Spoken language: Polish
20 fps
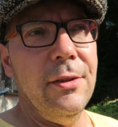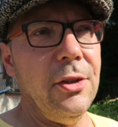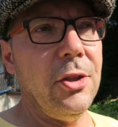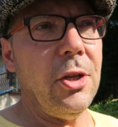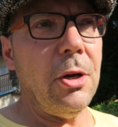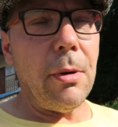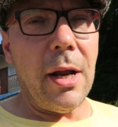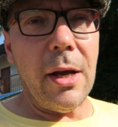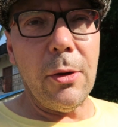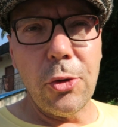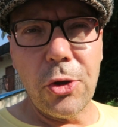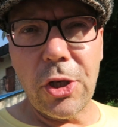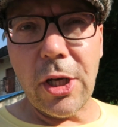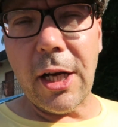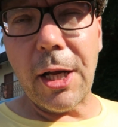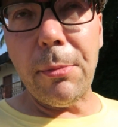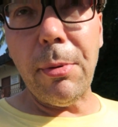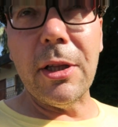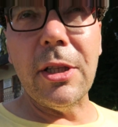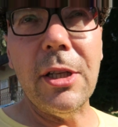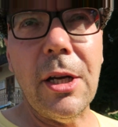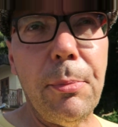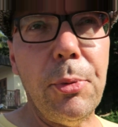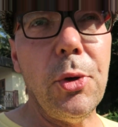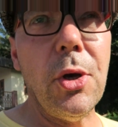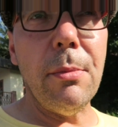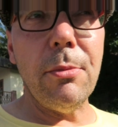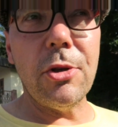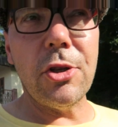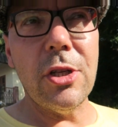No dobra, już się herbaty
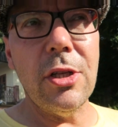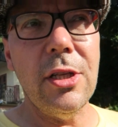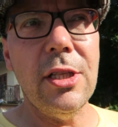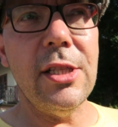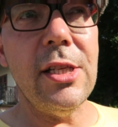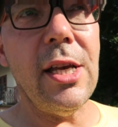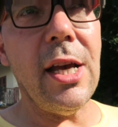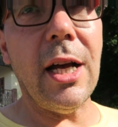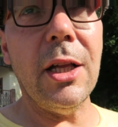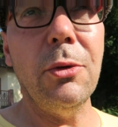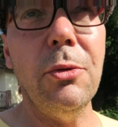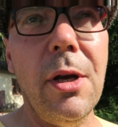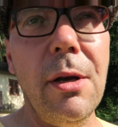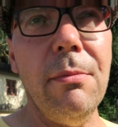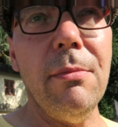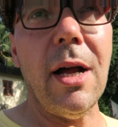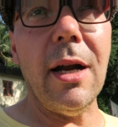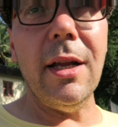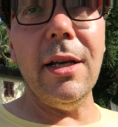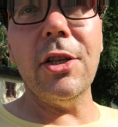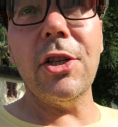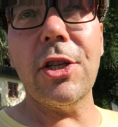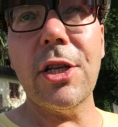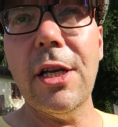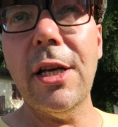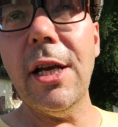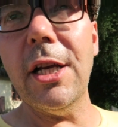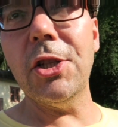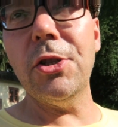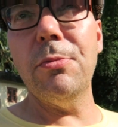napiłem, jeszcze nic nie jadłem, ale
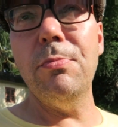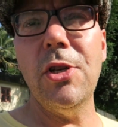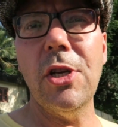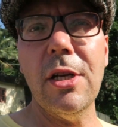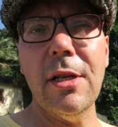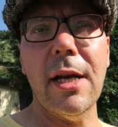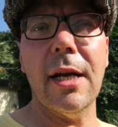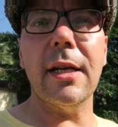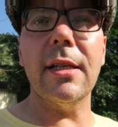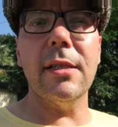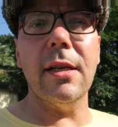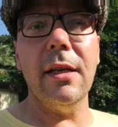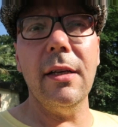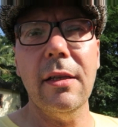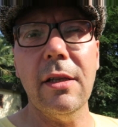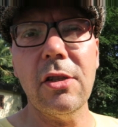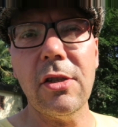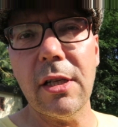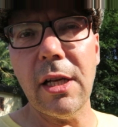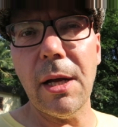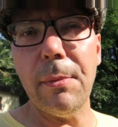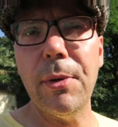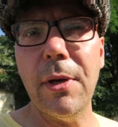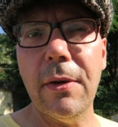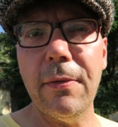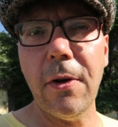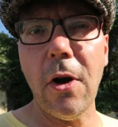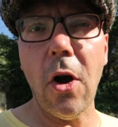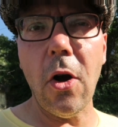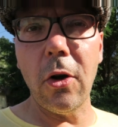jeszcze jeść mi się nie chce. Idę się
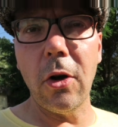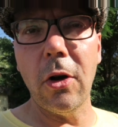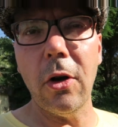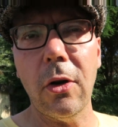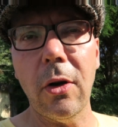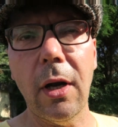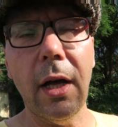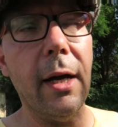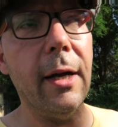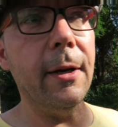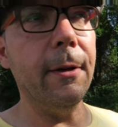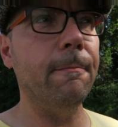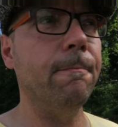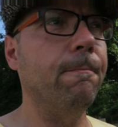napię o gole.